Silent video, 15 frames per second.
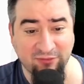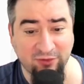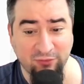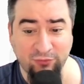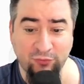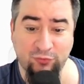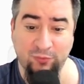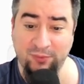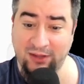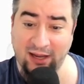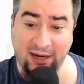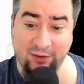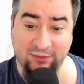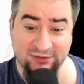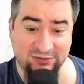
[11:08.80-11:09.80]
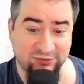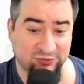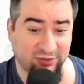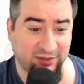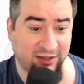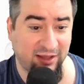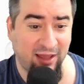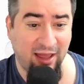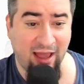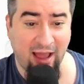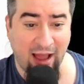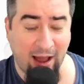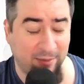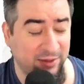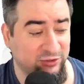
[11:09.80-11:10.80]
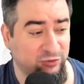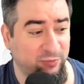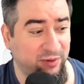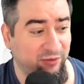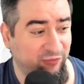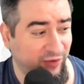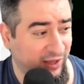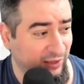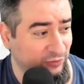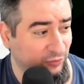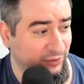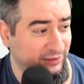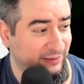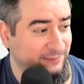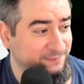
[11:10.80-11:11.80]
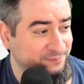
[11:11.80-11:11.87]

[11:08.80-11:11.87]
YouTube? Cara, eu assisto aqui. A minha sobrinha fica doida.